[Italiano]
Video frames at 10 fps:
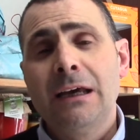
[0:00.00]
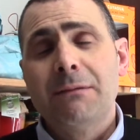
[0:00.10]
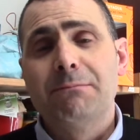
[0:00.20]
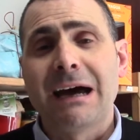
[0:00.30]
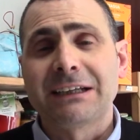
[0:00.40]

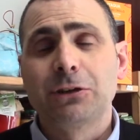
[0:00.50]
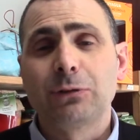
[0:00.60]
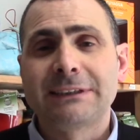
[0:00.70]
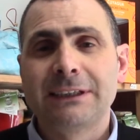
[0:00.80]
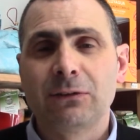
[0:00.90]
ma
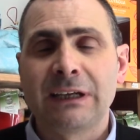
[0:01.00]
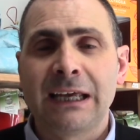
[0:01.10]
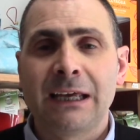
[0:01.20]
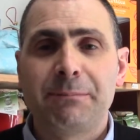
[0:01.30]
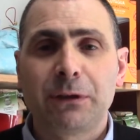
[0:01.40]

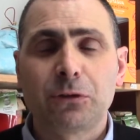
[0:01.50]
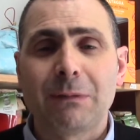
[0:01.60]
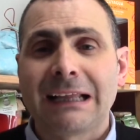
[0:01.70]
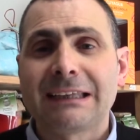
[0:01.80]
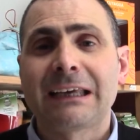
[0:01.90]
situazione
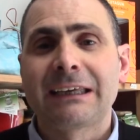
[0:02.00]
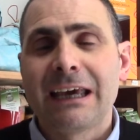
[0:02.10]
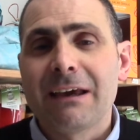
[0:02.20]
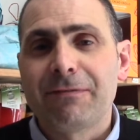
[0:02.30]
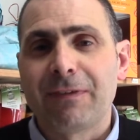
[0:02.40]
perturbata
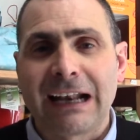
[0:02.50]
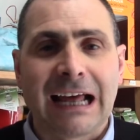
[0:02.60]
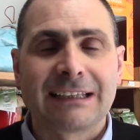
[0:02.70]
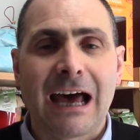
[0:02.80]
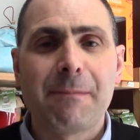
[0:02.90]
che
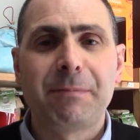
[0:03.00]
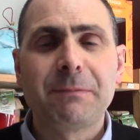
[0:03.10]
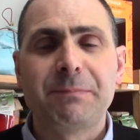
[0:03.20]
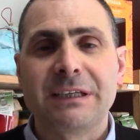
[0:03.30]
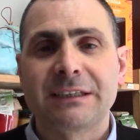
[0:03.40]
farà da
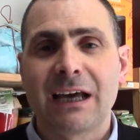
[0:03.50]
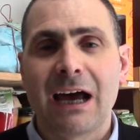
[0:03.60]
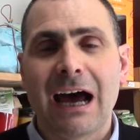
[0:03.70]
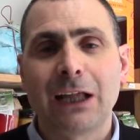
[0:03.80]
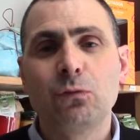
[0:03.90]

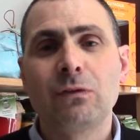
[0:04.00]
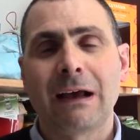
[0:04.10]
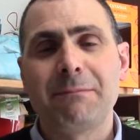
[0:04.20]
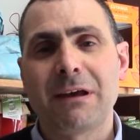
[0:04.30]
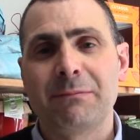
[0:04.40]
apripista ad un
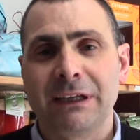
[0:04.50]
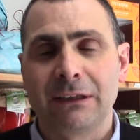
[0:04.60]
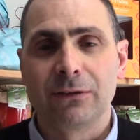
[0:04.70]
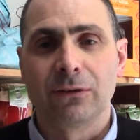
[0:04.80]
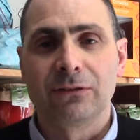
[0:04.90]

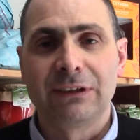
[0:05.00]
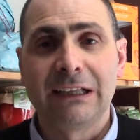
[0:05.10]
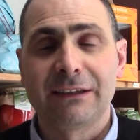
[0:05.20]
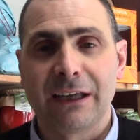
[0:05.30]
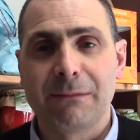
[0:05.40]
cambiamento
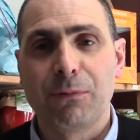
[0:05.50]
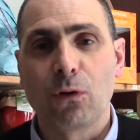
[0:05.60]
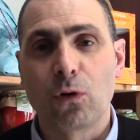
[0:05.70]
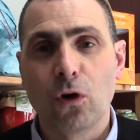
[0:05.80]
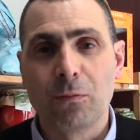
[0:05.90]
del
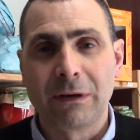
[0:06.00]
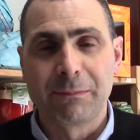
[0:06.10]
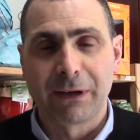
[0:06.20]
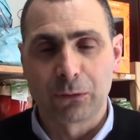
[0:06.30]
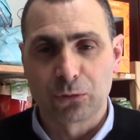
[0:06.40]
tempo come
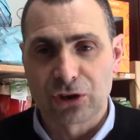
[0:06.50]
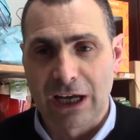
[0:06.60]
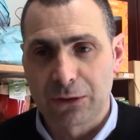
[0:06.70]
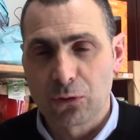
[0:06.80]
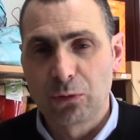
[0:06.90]

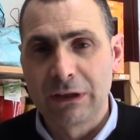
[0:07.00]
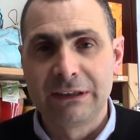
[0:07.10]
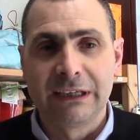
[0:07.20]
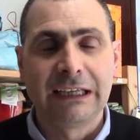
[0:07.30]
preannunciato. Quindi